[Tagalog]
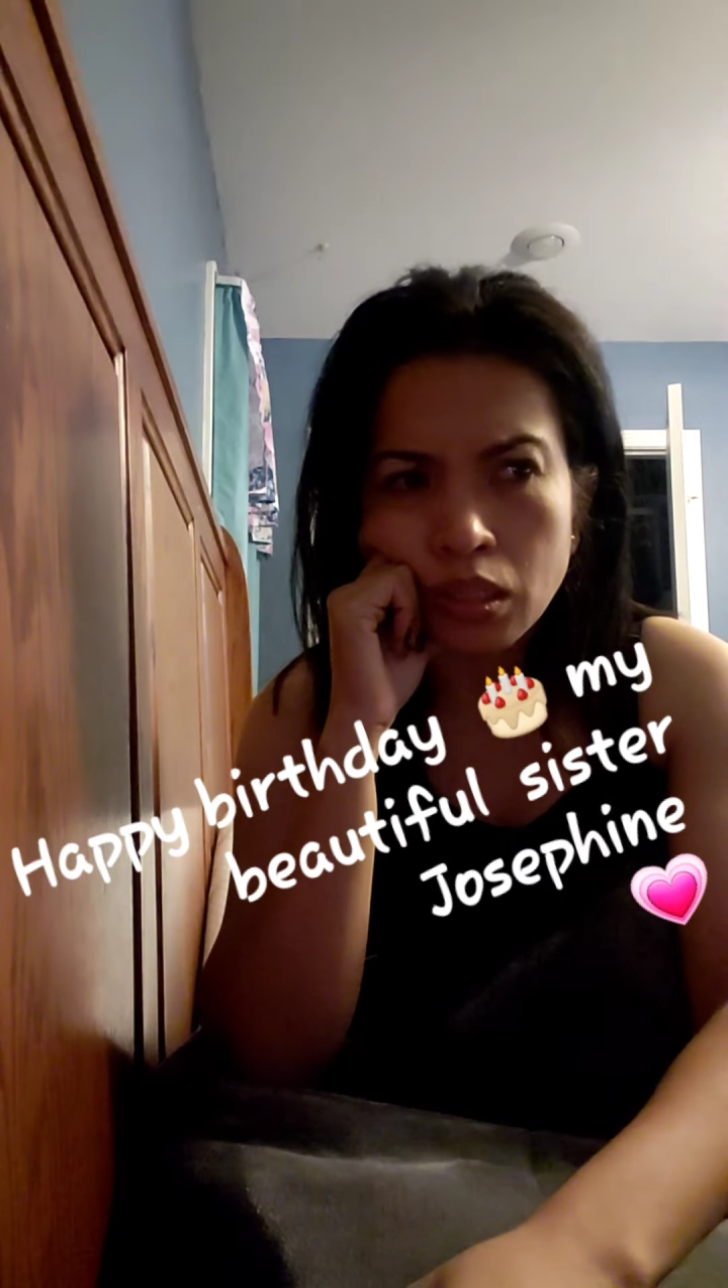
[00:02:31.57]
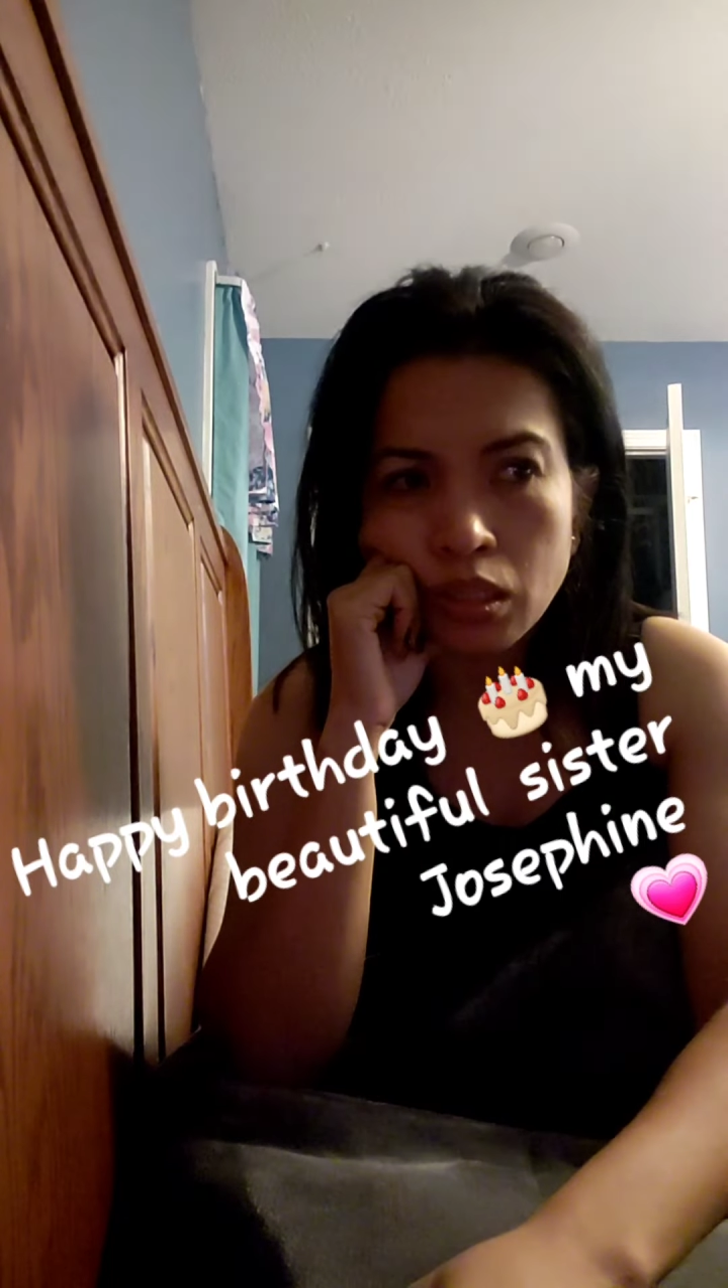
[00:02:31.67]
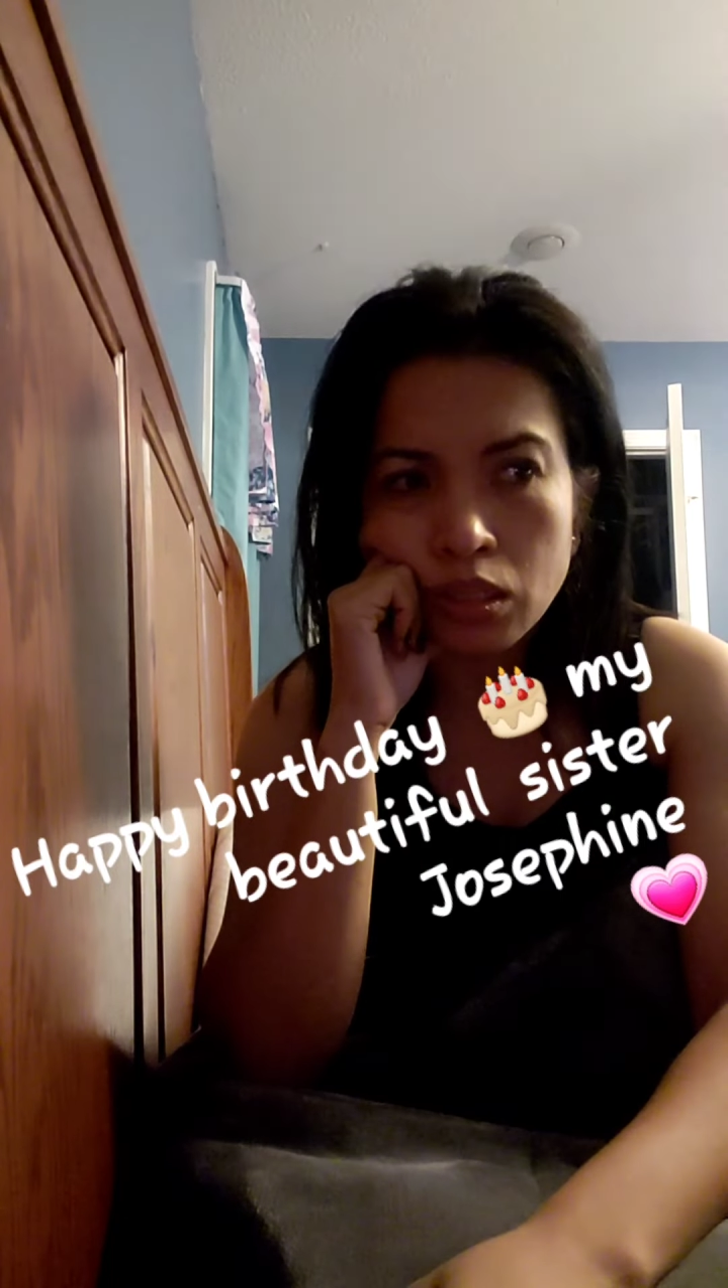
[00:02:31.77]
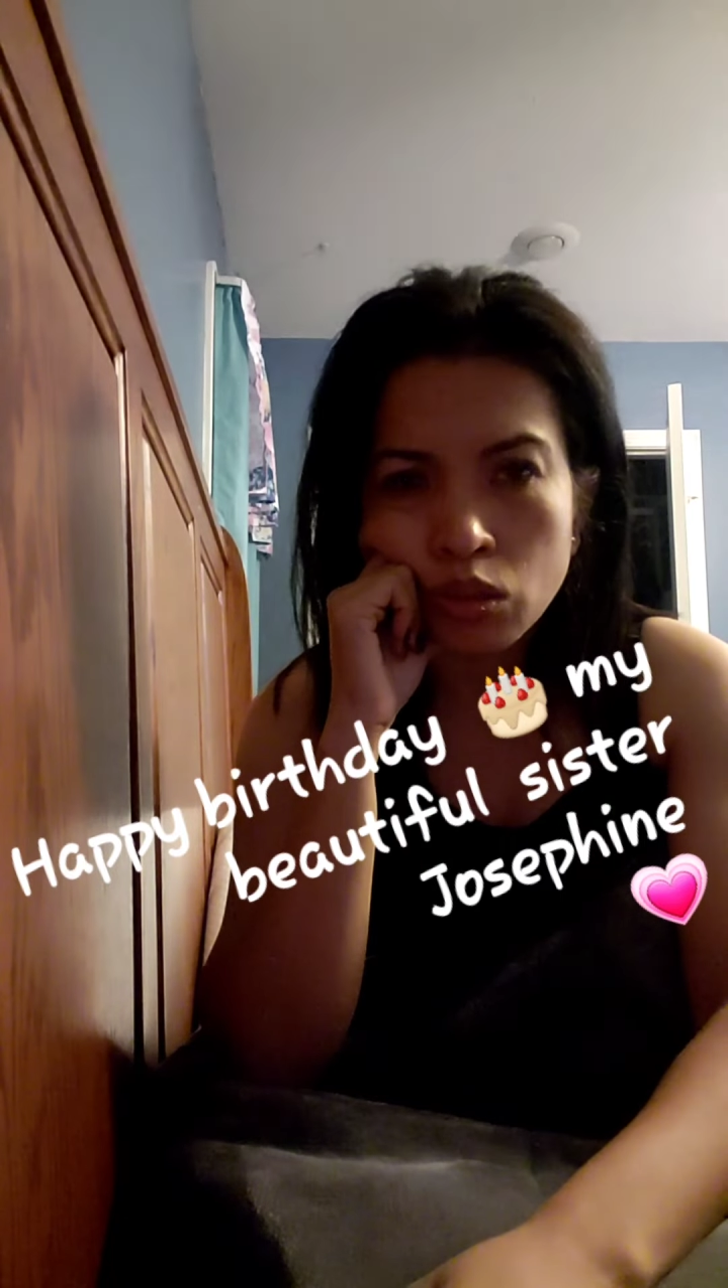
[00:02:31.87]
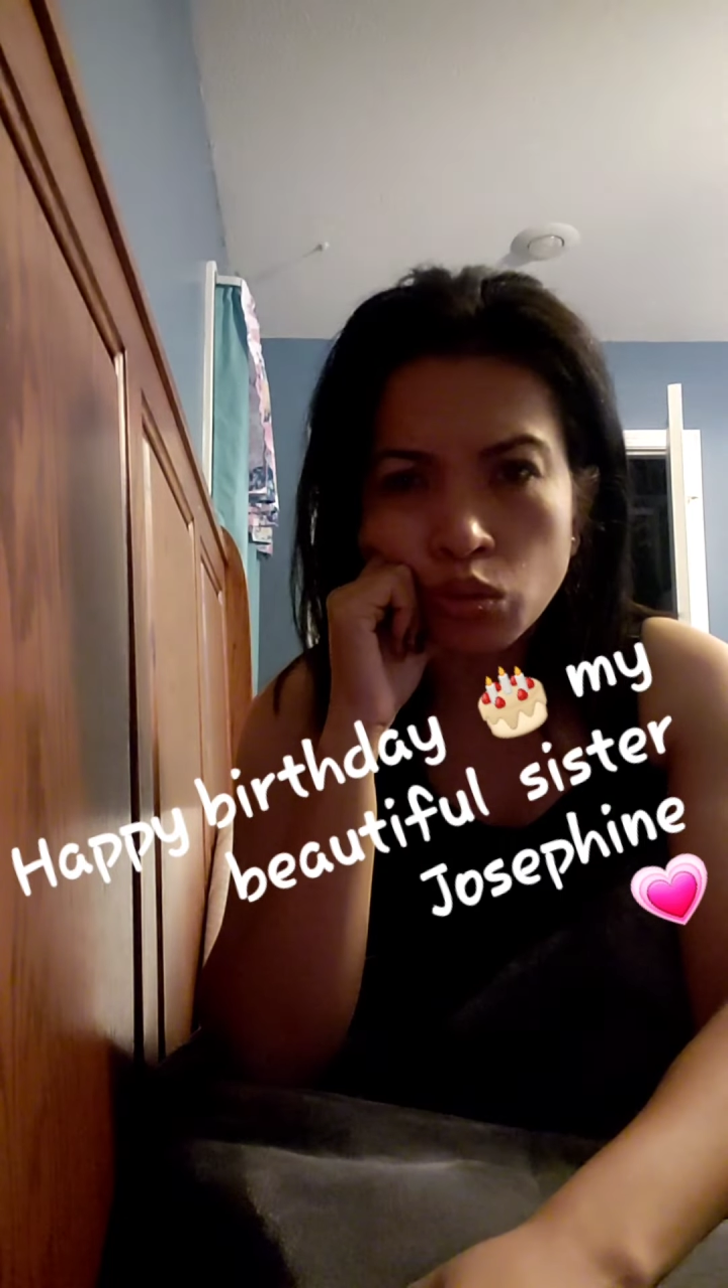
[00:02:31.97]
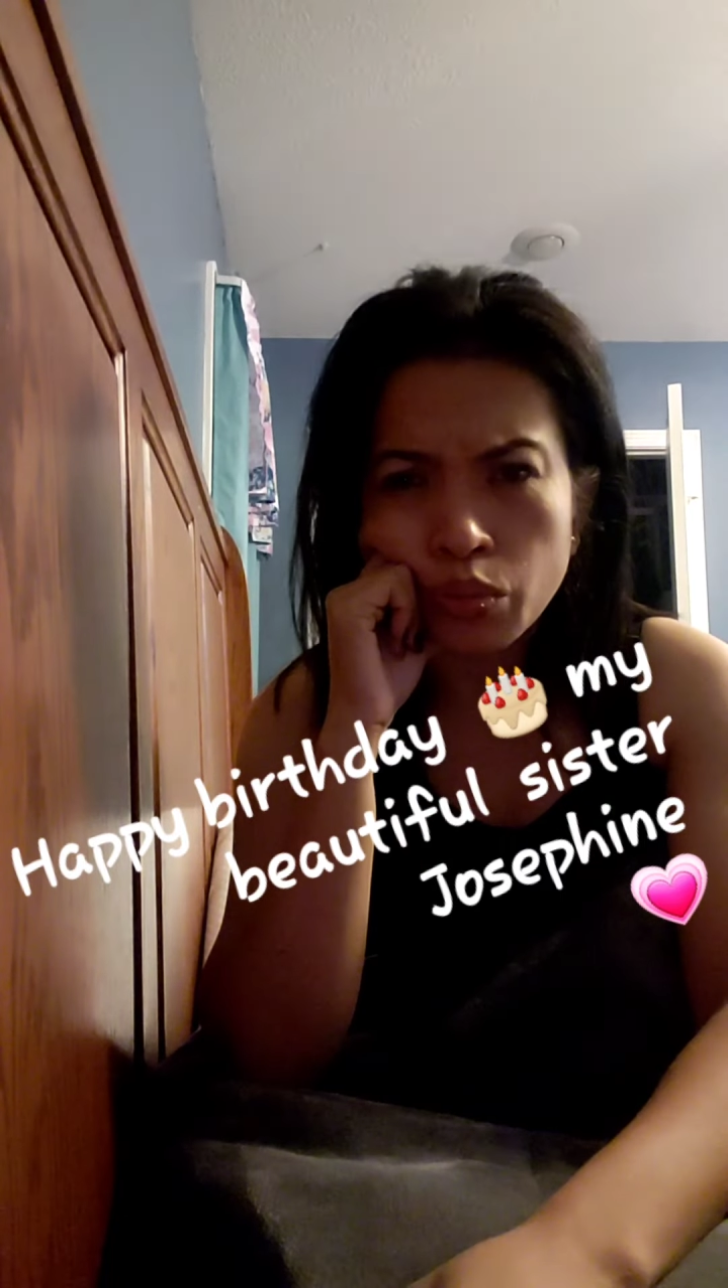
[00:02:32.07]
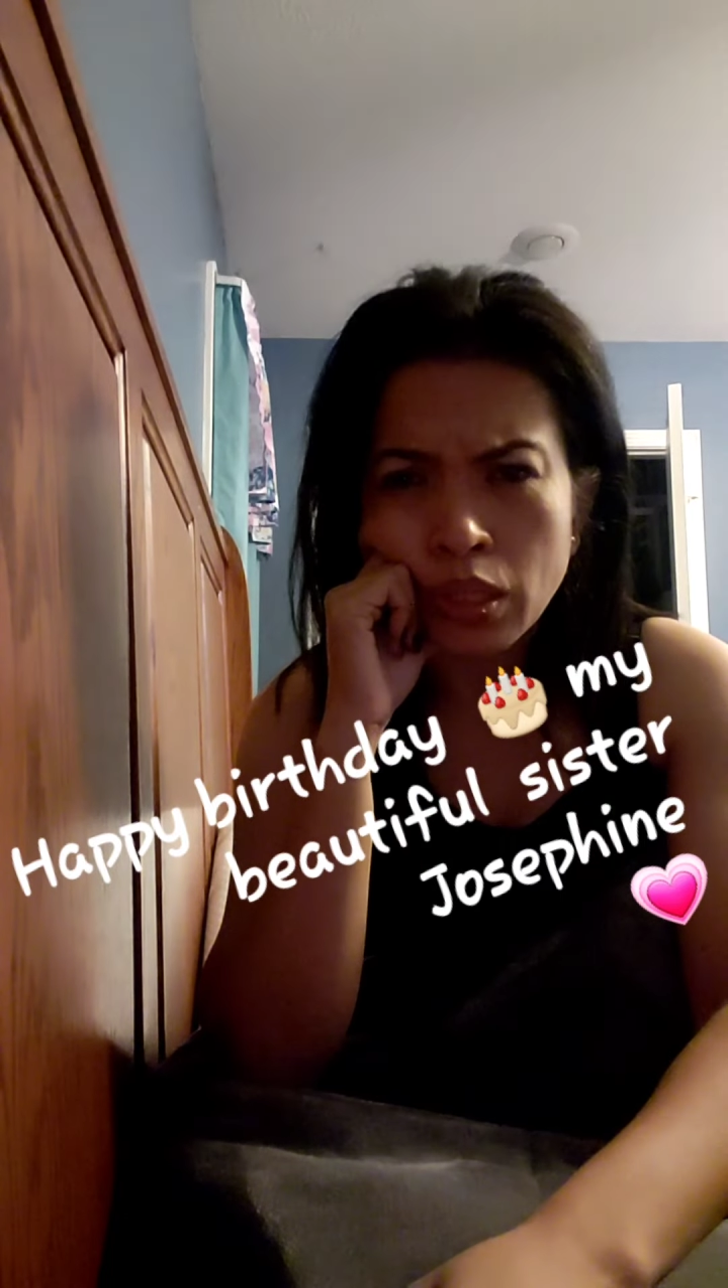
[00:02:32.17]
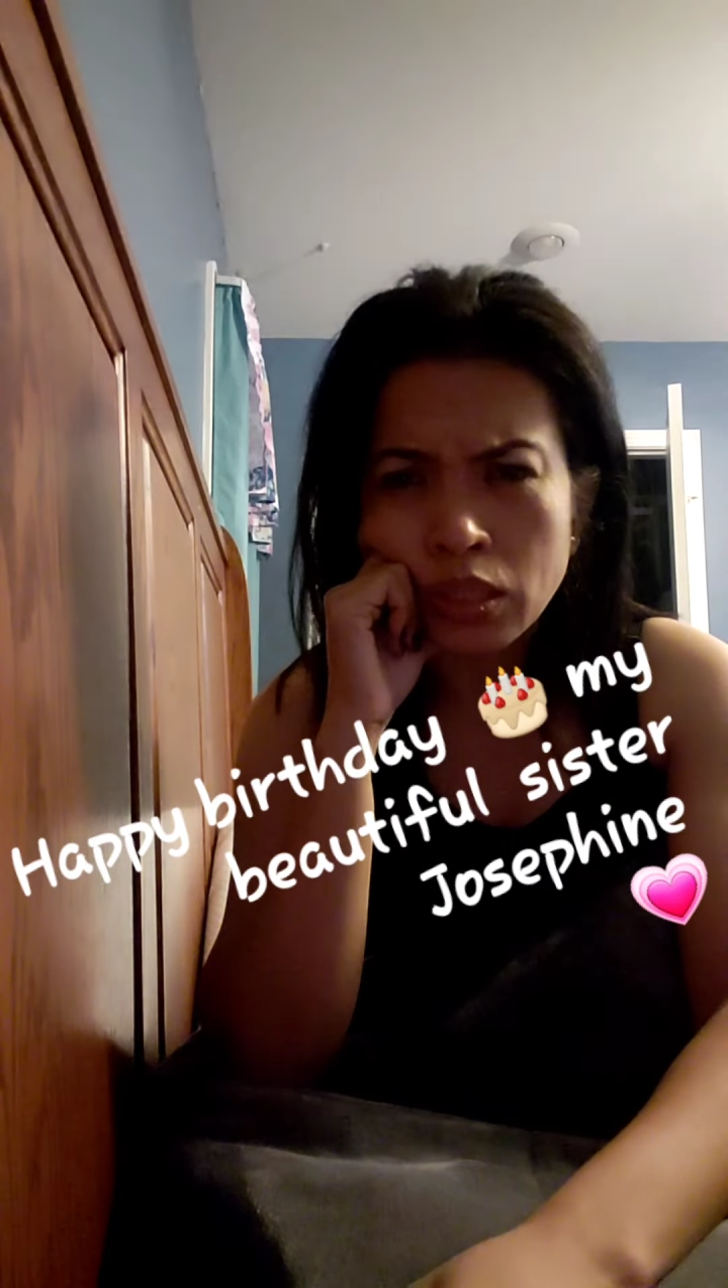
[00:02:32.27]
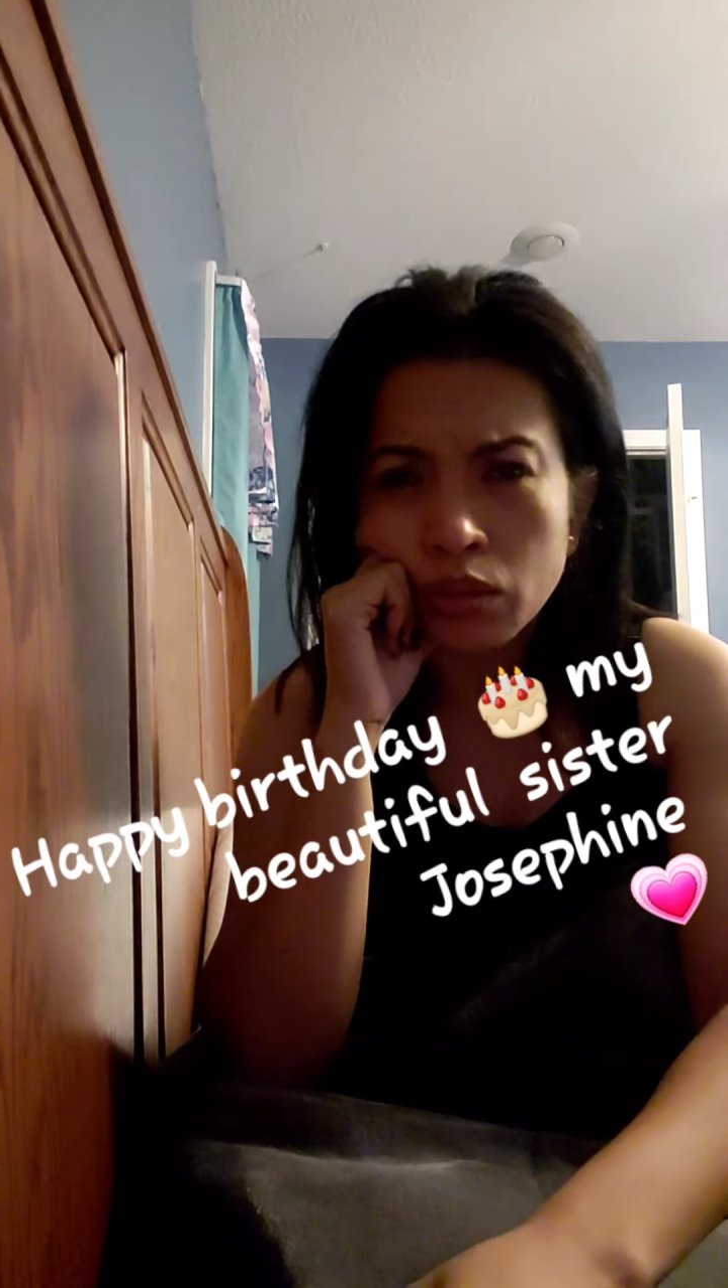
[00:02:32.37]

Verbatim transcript: last 2 weeks